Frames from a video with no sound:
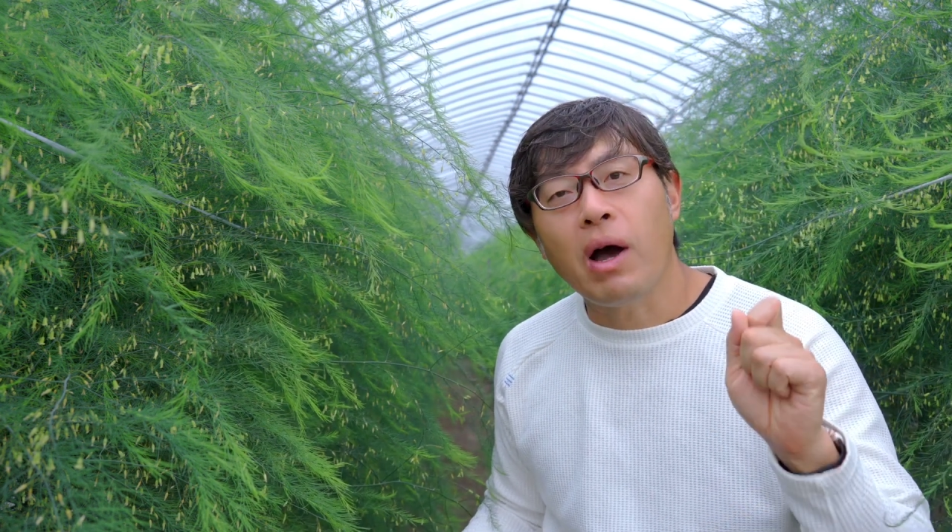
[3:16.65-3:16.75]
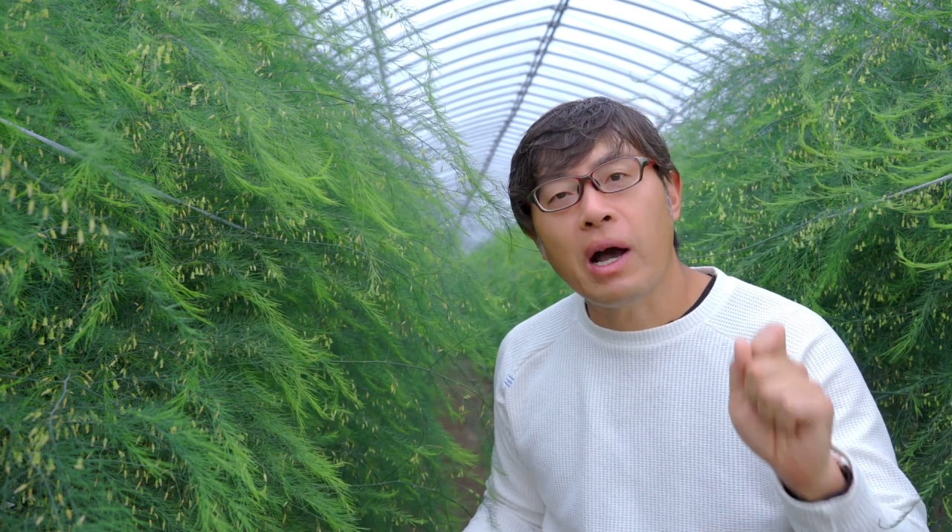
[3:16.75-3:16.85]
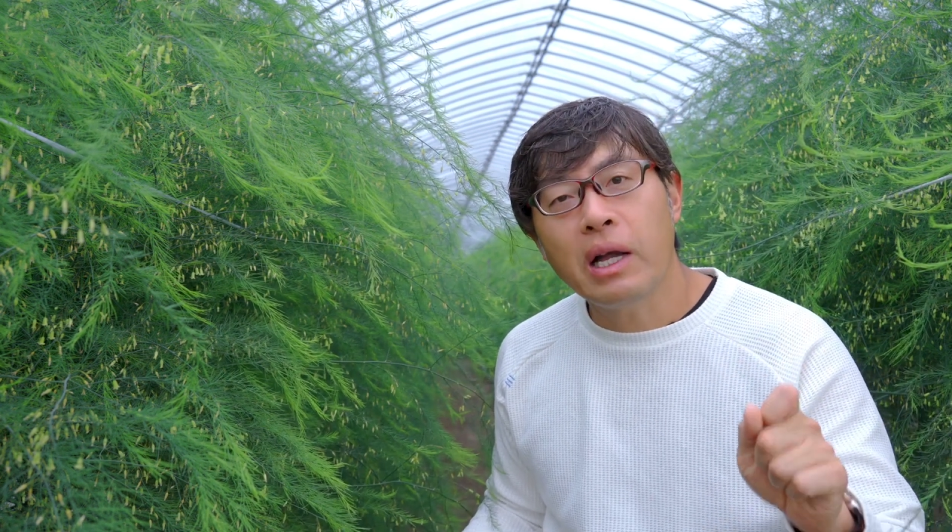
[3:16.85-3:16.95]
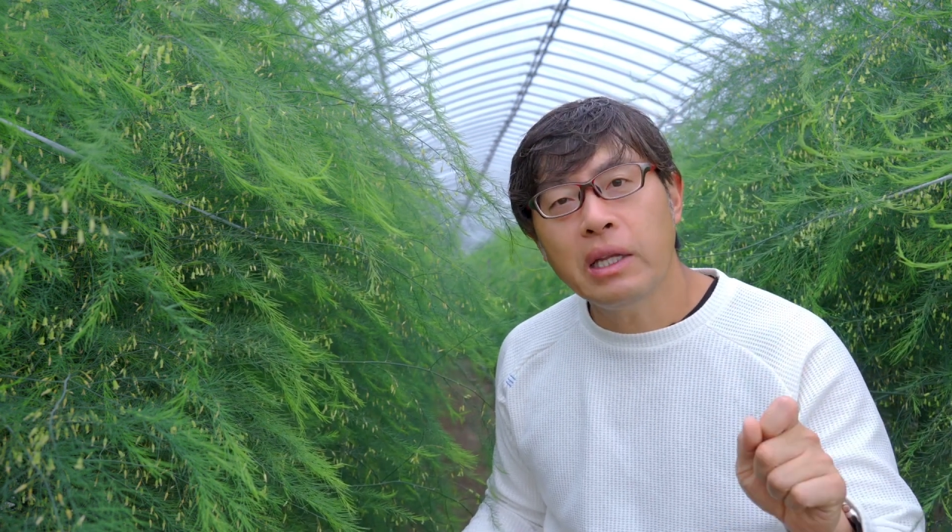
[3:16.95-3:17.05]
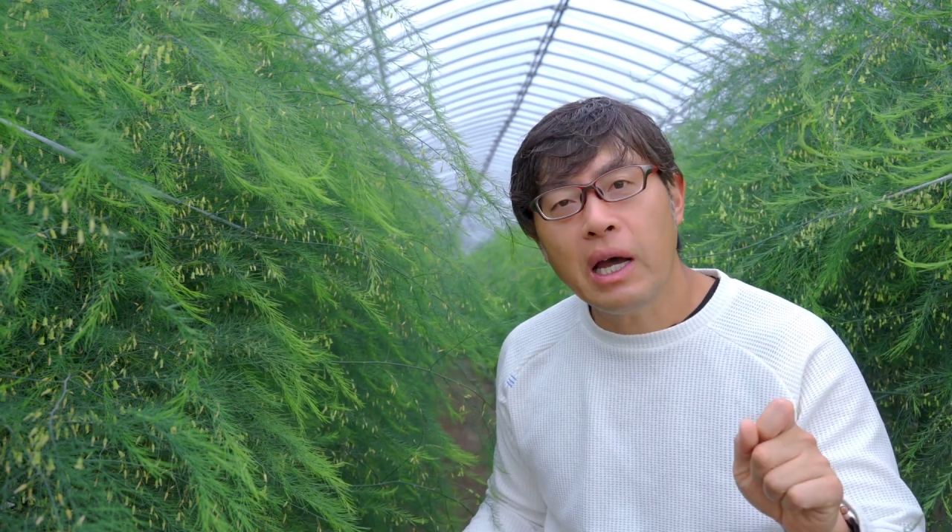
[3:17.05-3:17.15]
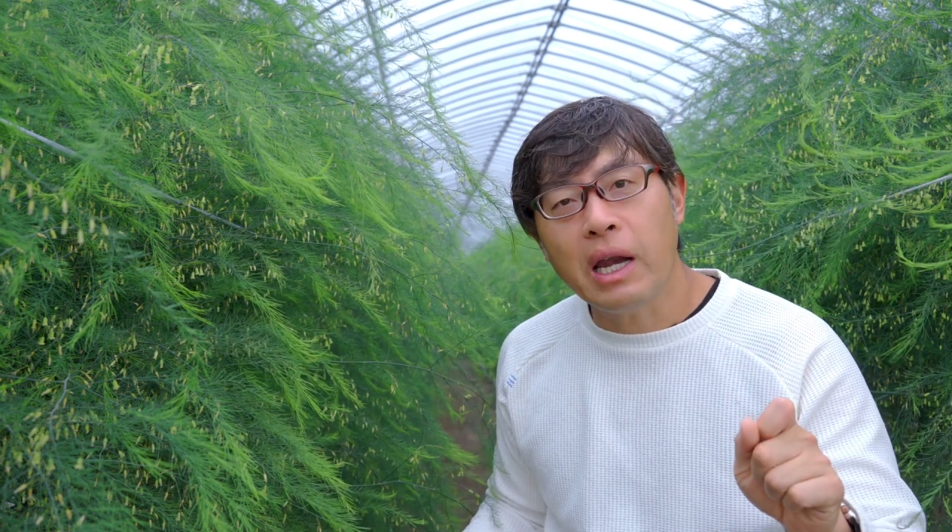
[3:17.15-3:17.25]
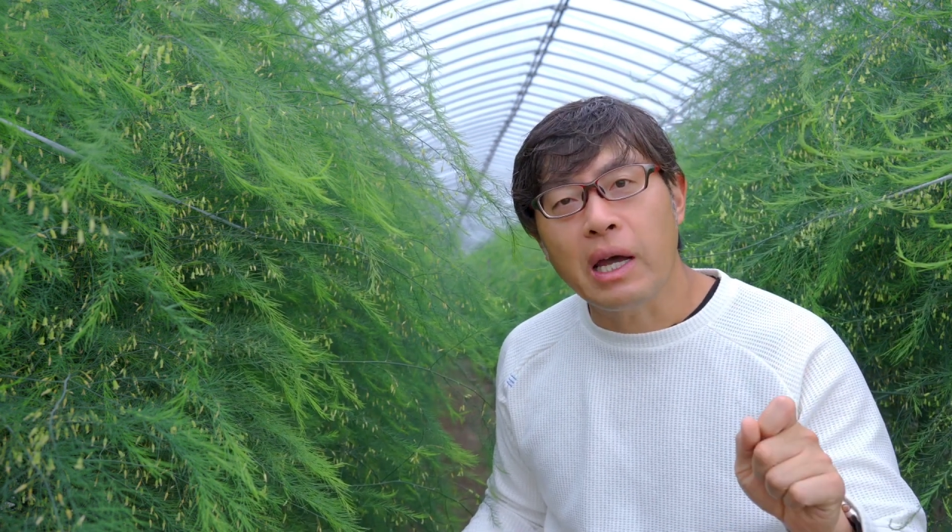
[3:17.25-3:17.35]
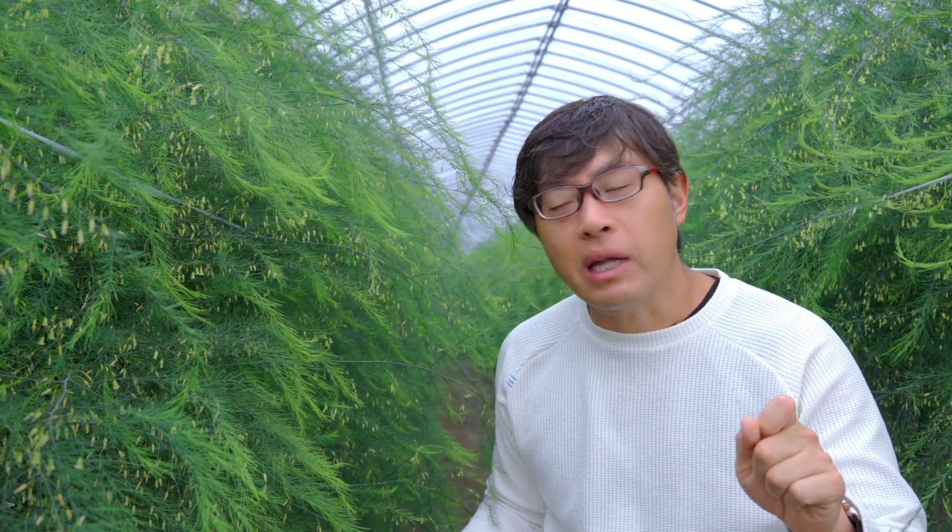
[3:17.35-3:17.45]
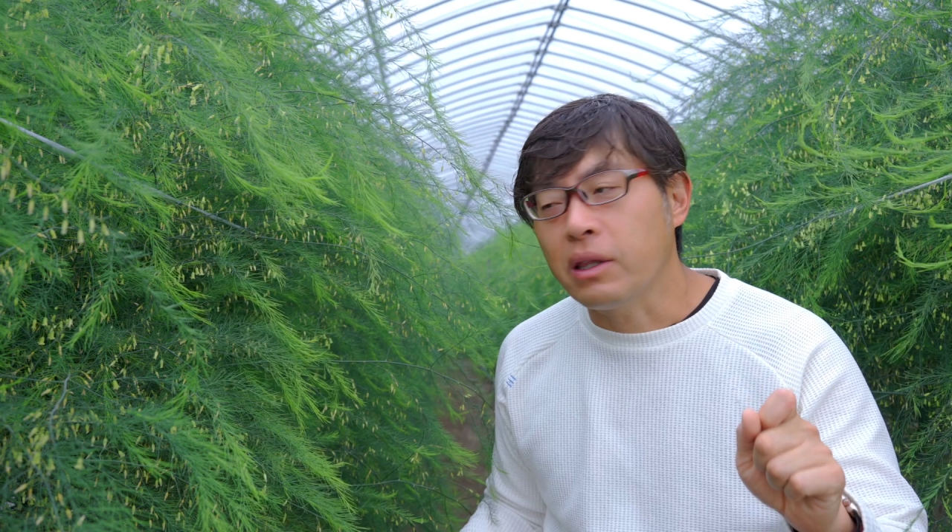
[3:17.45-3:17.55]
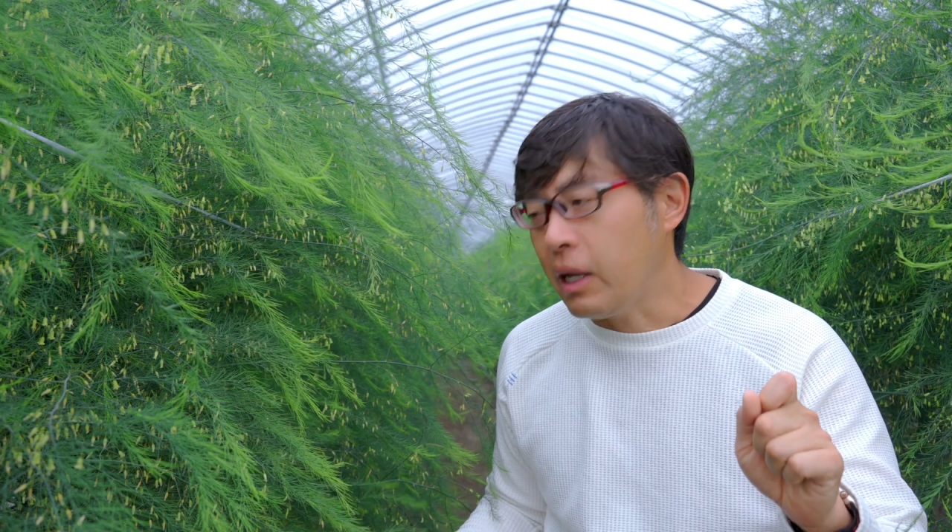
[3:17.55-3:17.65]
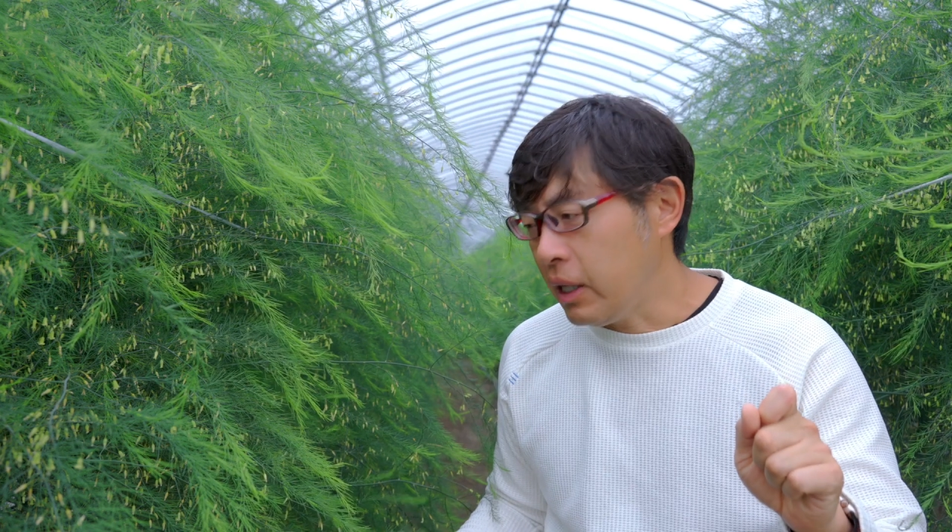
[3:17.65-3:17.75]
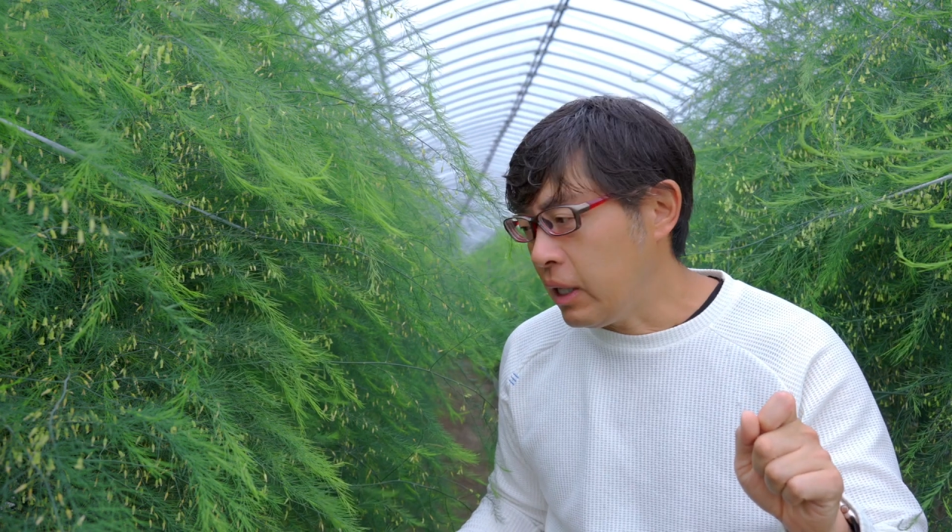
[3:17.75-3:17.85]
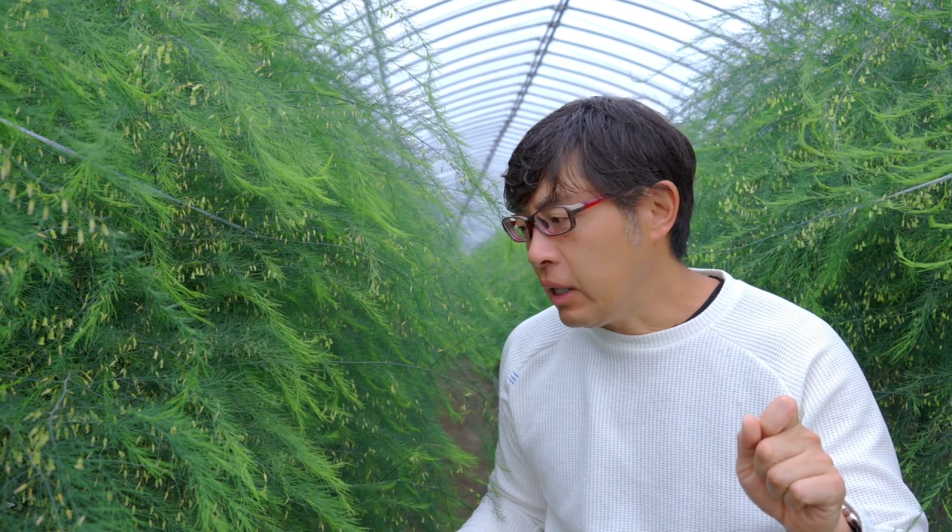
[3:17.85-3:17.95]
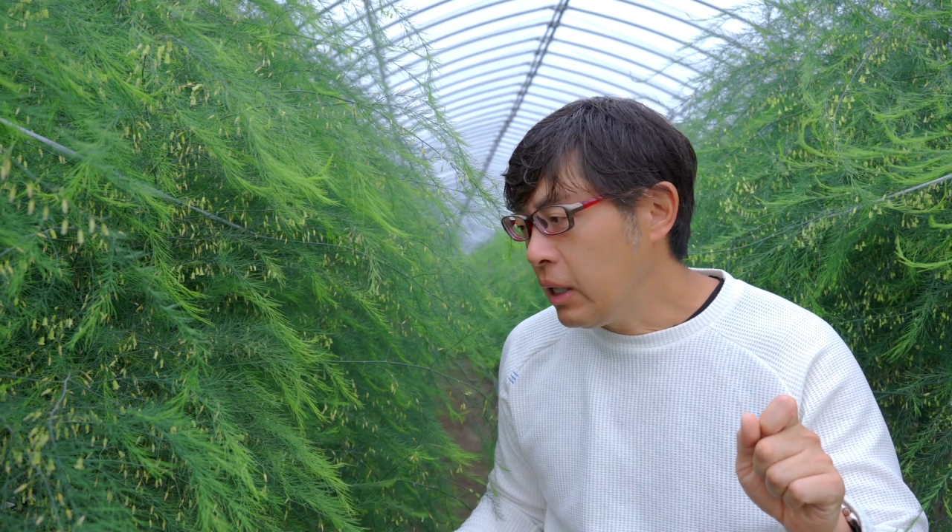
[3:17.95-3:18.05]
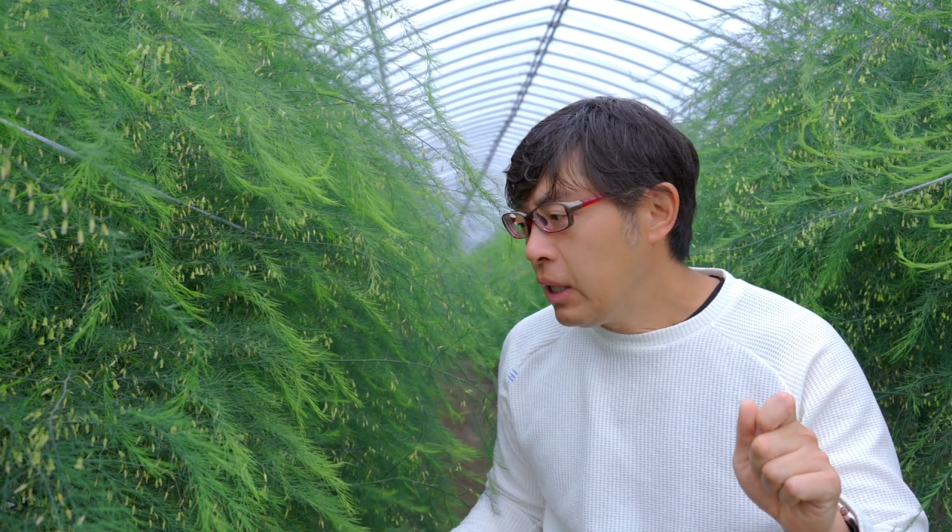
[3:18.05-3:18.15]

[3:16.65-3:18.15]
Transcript: を測りながらやったり